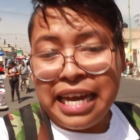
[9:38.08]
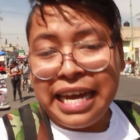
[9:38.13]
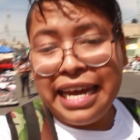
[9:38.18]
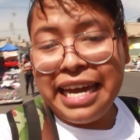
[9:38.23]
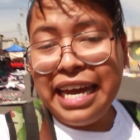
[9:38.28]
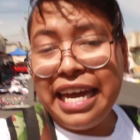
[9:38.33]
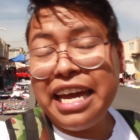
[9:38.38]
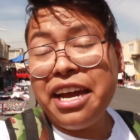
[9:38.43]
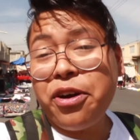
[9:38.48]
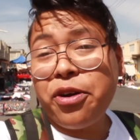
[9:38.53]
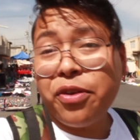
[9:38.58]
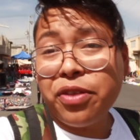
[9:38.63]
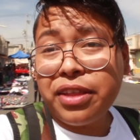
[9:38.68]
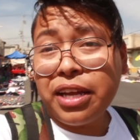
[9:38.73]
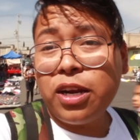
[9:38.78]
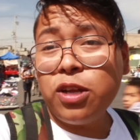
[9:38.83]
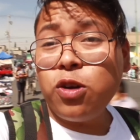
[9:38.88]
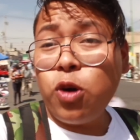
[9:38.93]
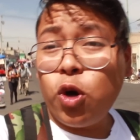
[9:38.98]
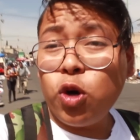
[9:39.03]
He
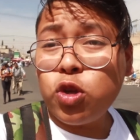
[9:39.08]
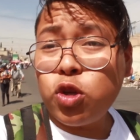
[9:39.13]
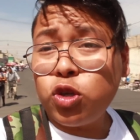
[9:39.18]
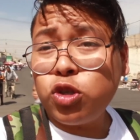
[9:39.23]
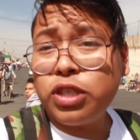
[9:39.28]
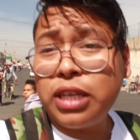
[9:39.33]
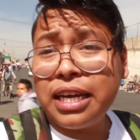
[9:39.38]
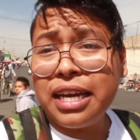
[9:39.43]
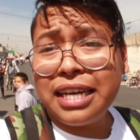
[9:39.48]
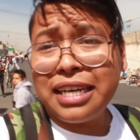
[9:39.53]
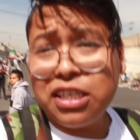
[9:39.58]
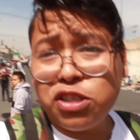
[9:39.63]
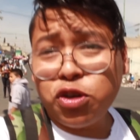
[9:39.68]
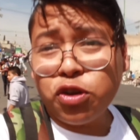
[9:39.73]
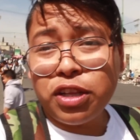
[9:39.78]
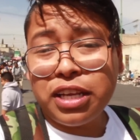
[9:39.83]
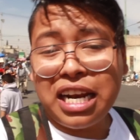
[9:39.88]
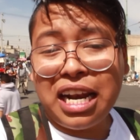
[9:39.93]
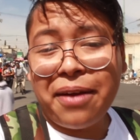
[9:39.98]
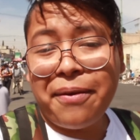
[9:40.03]
encontrado otros tianguis
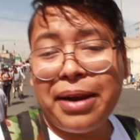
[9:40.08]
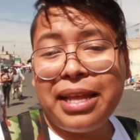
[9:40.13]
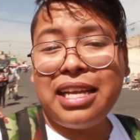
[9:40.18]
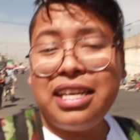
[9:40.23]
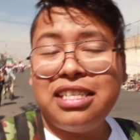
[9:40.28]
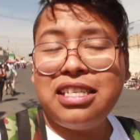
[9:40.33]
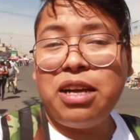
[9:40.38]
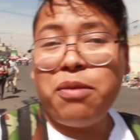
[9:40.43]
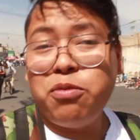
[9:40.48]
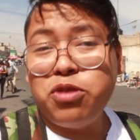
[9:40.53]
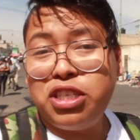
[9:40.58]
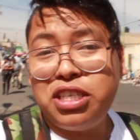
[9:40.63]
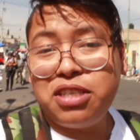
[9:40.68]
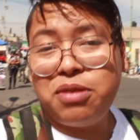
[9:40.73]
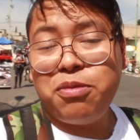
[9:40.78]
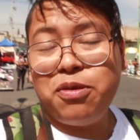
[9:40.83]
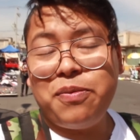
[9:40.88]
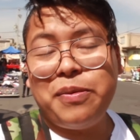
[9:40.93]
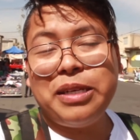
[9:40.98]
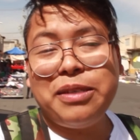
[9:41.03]
donde la verdad está
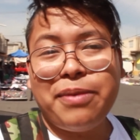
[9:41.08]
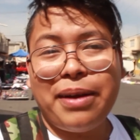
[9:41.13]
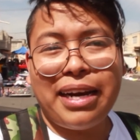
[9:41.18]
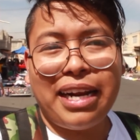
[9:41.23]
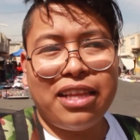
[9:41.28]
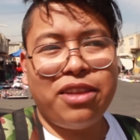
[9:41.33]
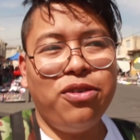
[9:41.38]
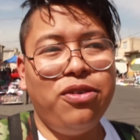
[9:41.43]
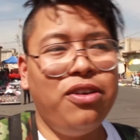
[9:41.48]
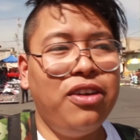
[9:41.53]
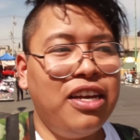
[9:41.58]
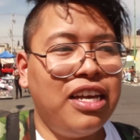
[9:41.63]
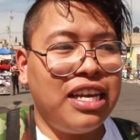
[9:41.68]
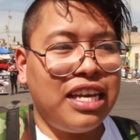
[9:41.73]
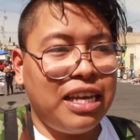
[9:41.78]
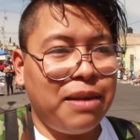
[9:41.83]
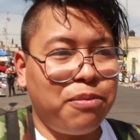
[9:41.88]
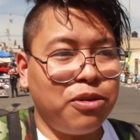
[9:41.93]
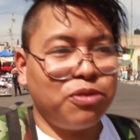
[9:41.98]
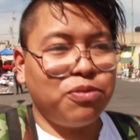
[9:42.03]
muchísimo más barato.
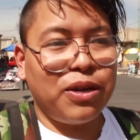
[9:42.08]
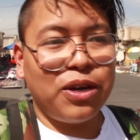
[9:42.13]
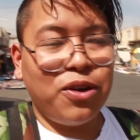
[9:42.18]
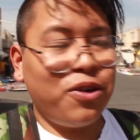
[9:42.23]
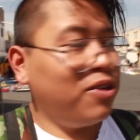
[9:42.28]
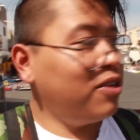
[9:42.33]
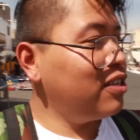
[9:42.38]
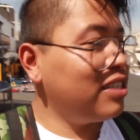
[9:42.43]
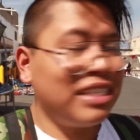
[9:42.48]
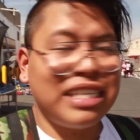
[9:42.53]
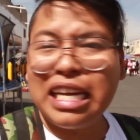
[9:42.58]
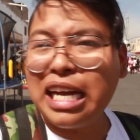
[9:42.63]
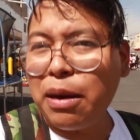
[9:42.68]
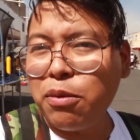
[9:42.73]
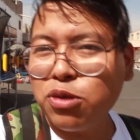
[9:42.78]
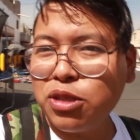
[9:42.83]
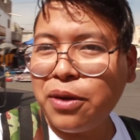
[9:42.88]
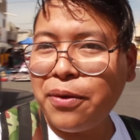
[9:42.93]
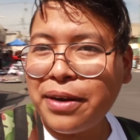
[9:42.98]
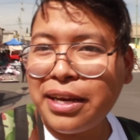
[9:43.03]
Y pues bueno,
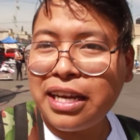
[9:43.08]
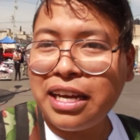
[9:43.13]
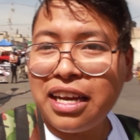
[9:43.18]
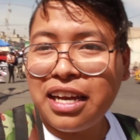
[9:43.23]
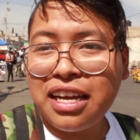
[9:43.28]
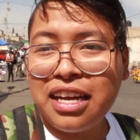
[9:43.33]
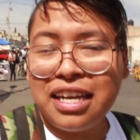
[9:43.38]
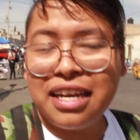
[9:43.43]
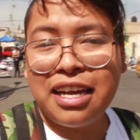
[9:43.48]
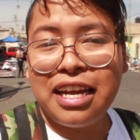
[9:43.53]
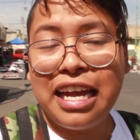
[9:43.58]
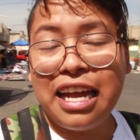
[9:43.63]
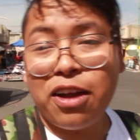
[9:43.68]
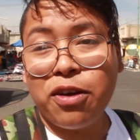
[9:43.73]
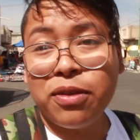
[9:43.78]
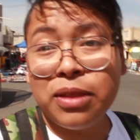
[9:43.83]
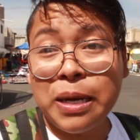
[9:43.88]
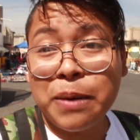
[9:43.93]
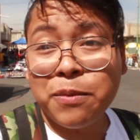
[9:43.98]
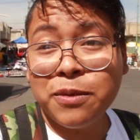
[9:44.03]
sigamos a ver qué
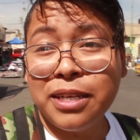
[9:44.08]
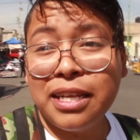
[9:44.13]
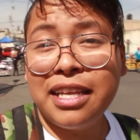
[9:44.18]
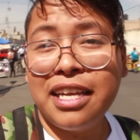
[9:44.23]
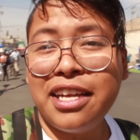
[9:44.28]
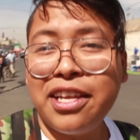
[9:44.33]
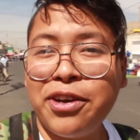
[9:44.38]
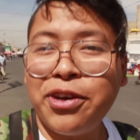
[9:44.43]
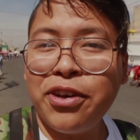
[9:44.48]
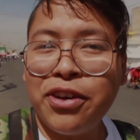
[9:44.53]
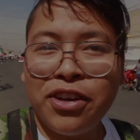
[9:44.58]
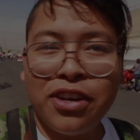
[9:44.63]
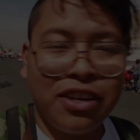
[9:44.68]
encontramos el día de hoy.